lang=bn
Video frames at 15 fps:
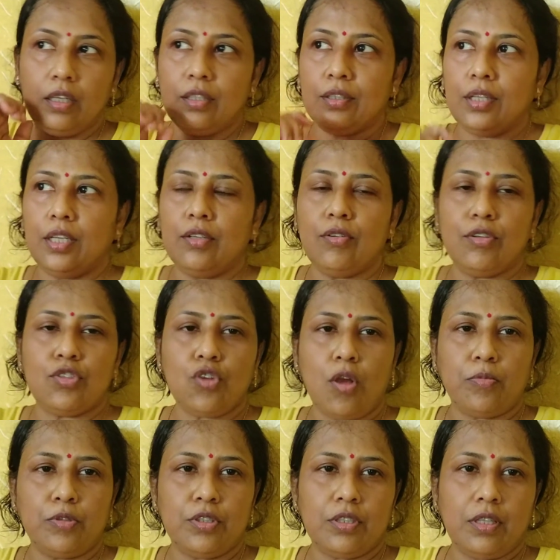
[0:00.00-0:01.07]
তো এই হয়েছে
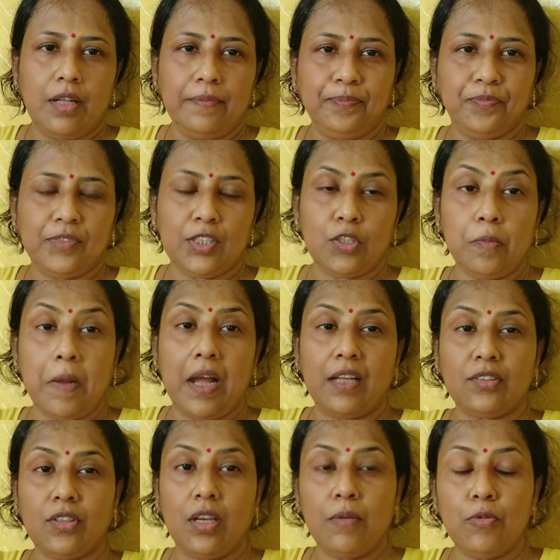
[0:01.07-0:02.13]
অবস্থা একটু পাখার
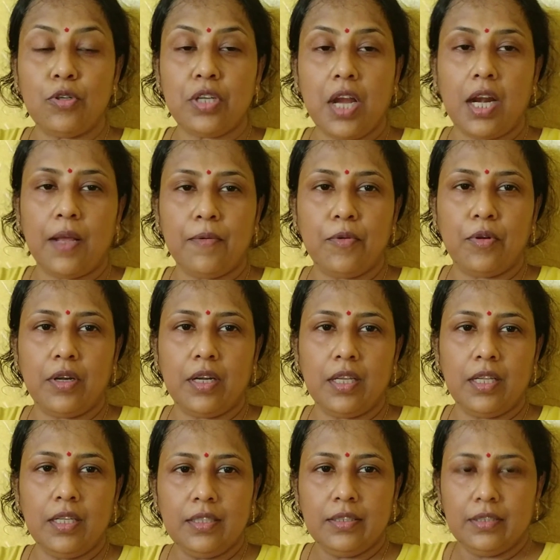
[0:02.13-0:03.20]
তলায় বসে আরাম করে নিই
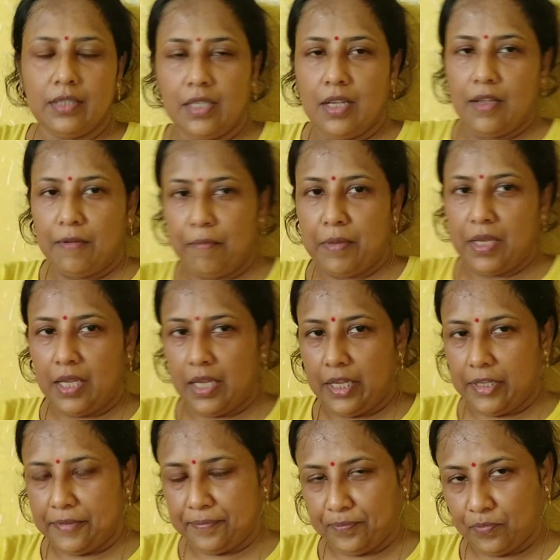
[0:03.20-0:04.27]
মেয়ে
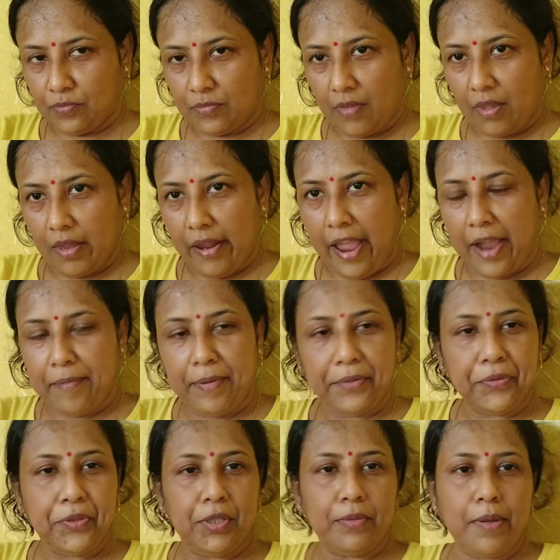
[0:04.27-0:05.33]
এক
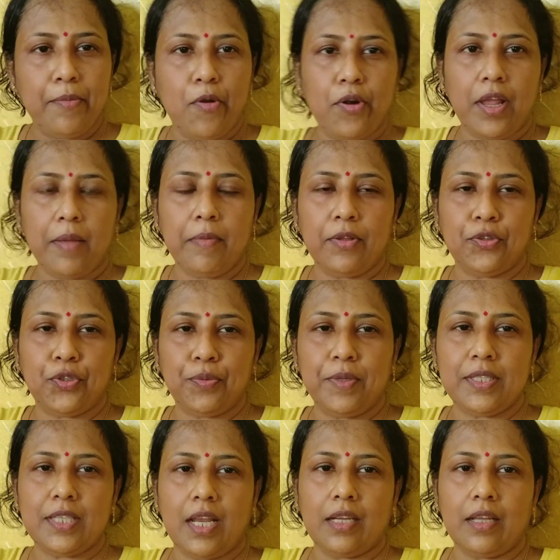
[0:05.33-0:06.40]
বাথরুমে বড় এক বাথরুমে
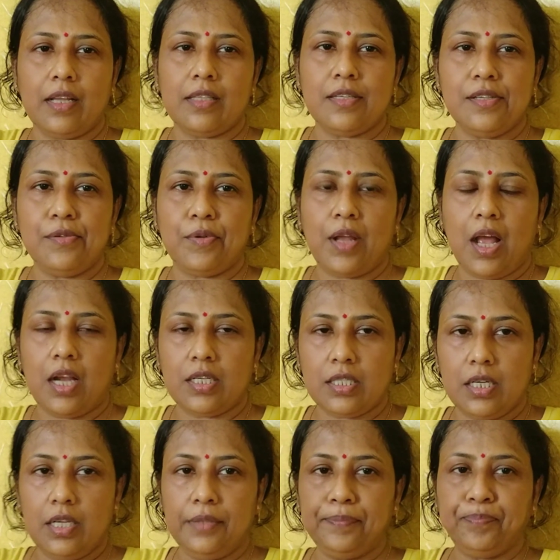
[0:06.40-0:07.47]
স্নানে গেছে ওরা আসলে